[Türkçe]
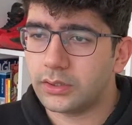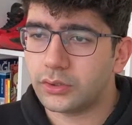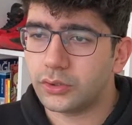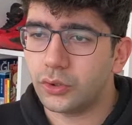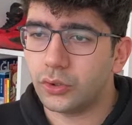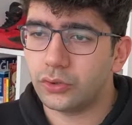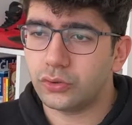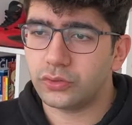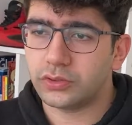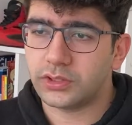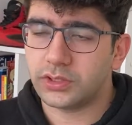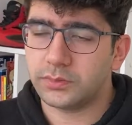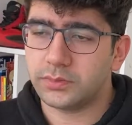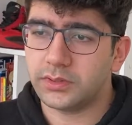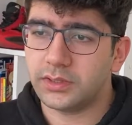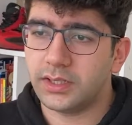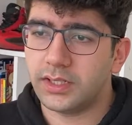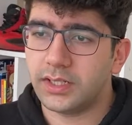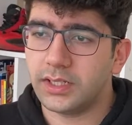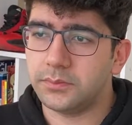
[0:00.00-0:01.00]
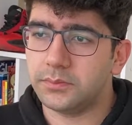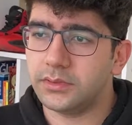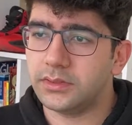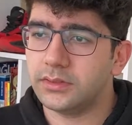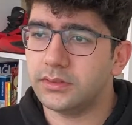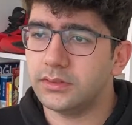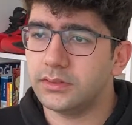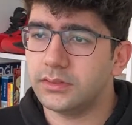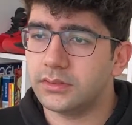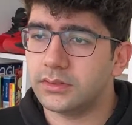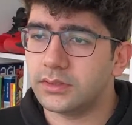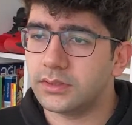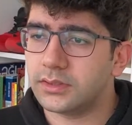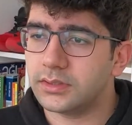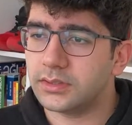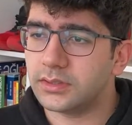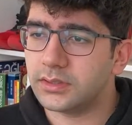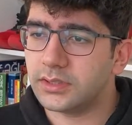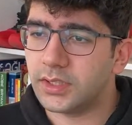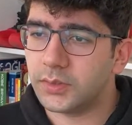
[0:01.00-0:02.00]
Gördüğünüz gibi kalbin e,
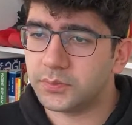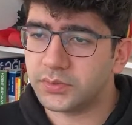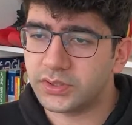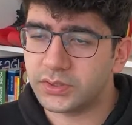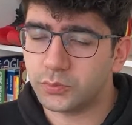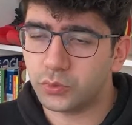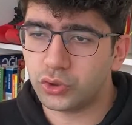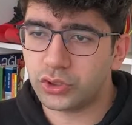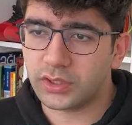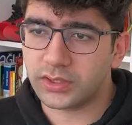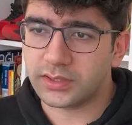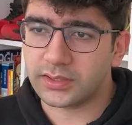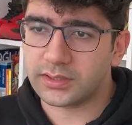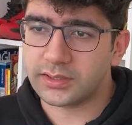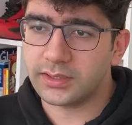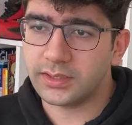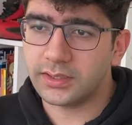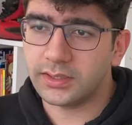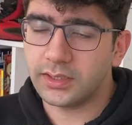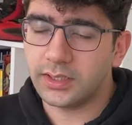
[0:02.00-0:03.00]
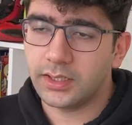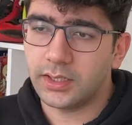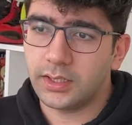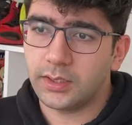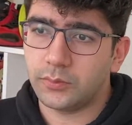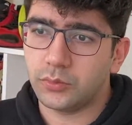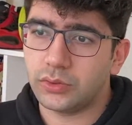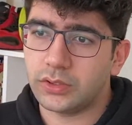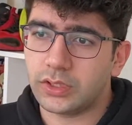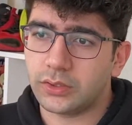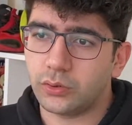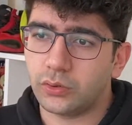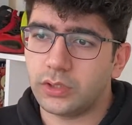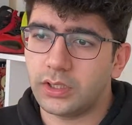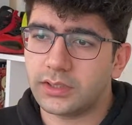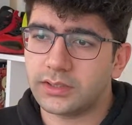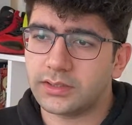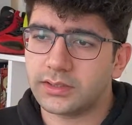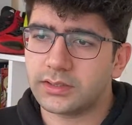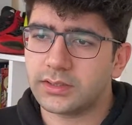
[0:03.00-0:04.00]
yapısı bu şekilde. Bunlar
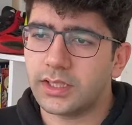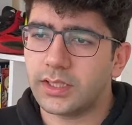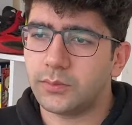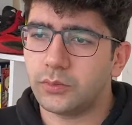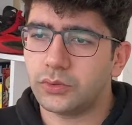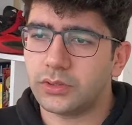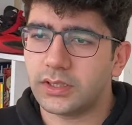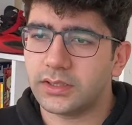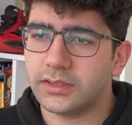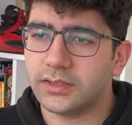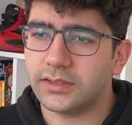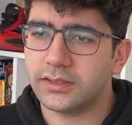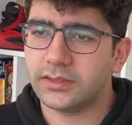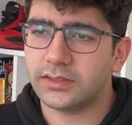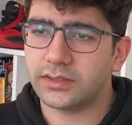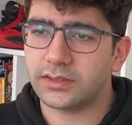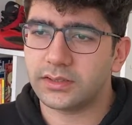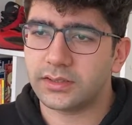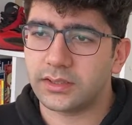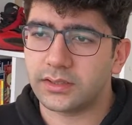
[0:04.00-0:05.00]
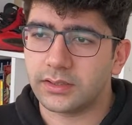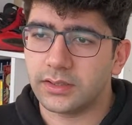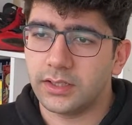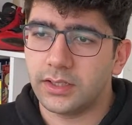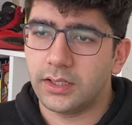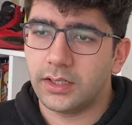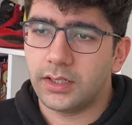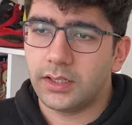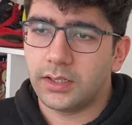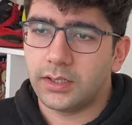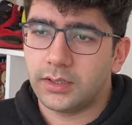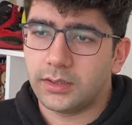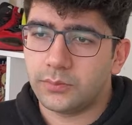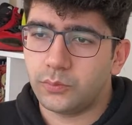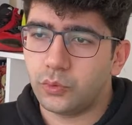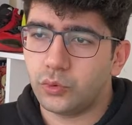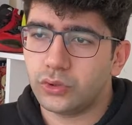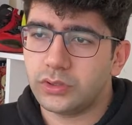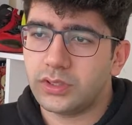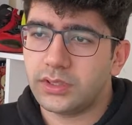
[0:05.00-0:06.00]
kulakçıklar, bunlar karıncıklar.
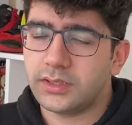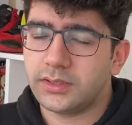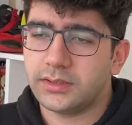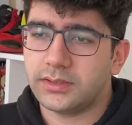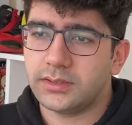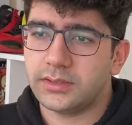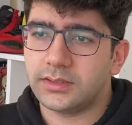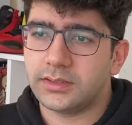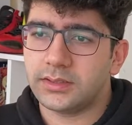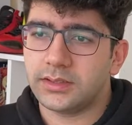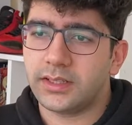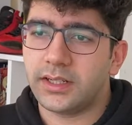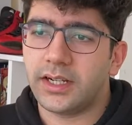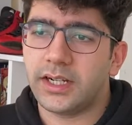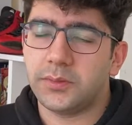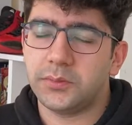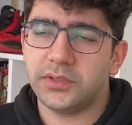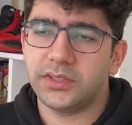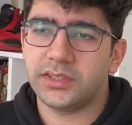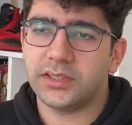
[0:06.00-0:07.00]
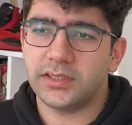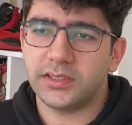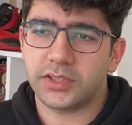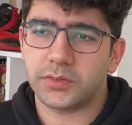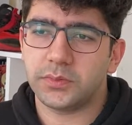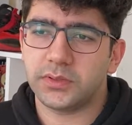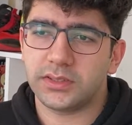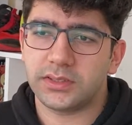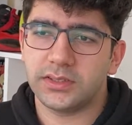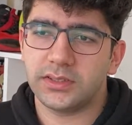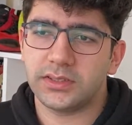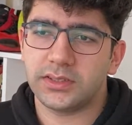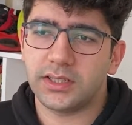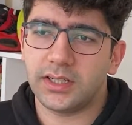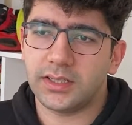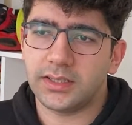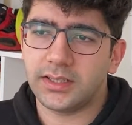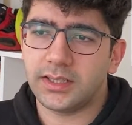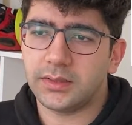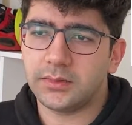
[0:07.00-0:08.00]
Burada e, kalbin çalışmasını
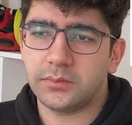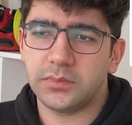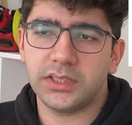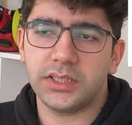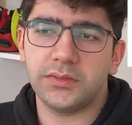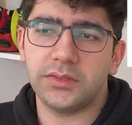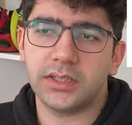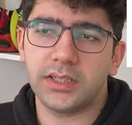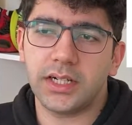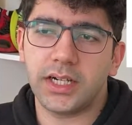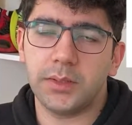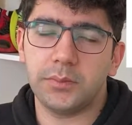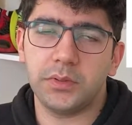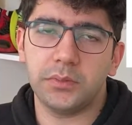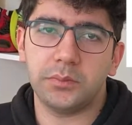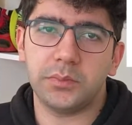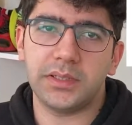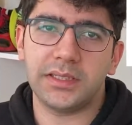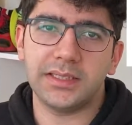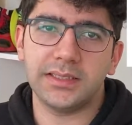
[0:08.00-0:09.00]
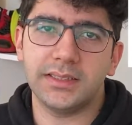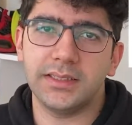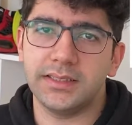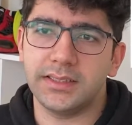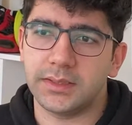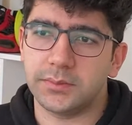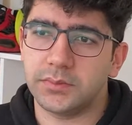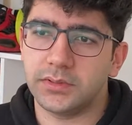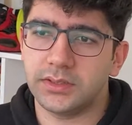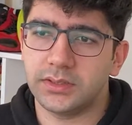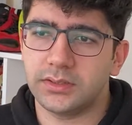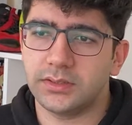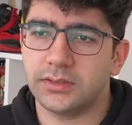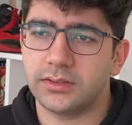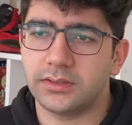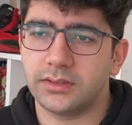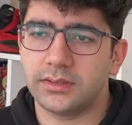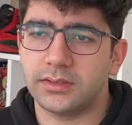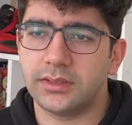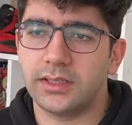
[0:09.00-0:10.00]
sağlayan bir nevi kalbin pili dediğimiz
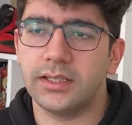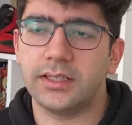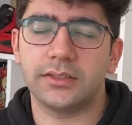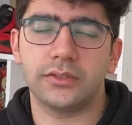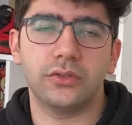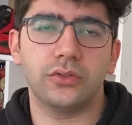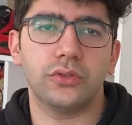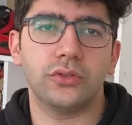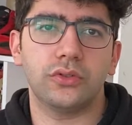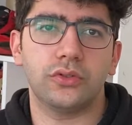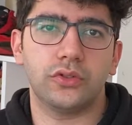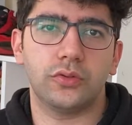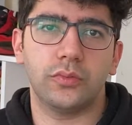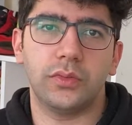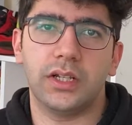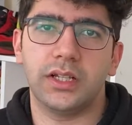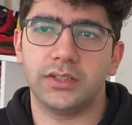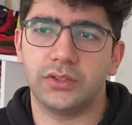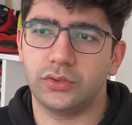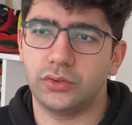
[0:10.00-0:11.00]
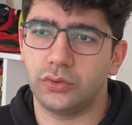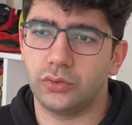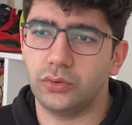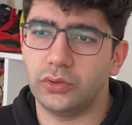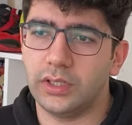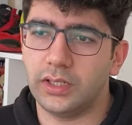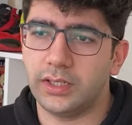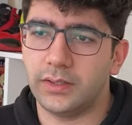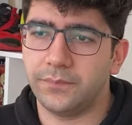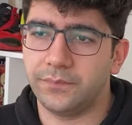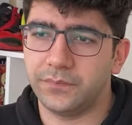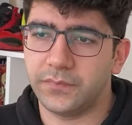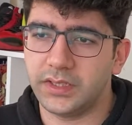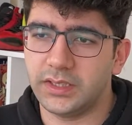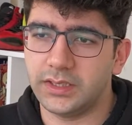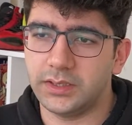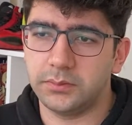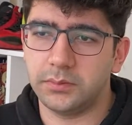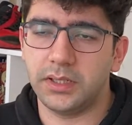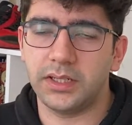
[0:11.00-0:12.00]
e, elektrik stimülasyonuyla
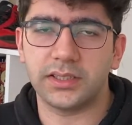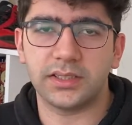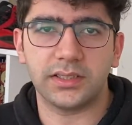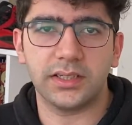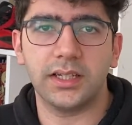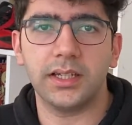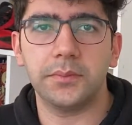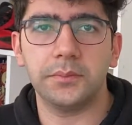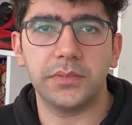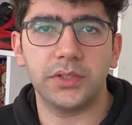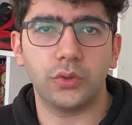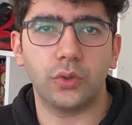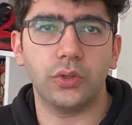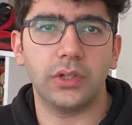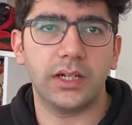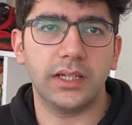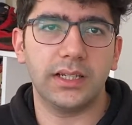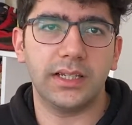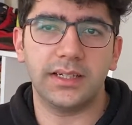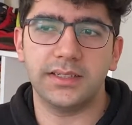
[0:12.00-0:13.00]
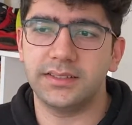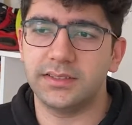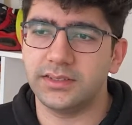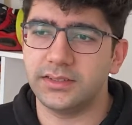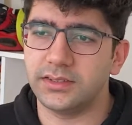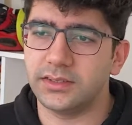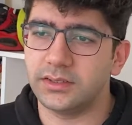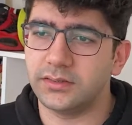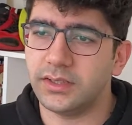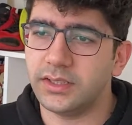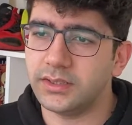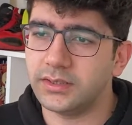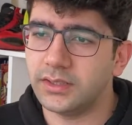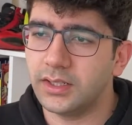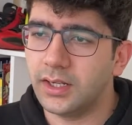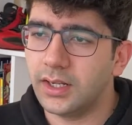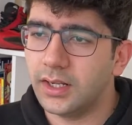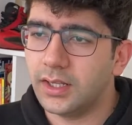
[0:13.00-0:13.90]
e, başlayan bir olaylar zinciri var.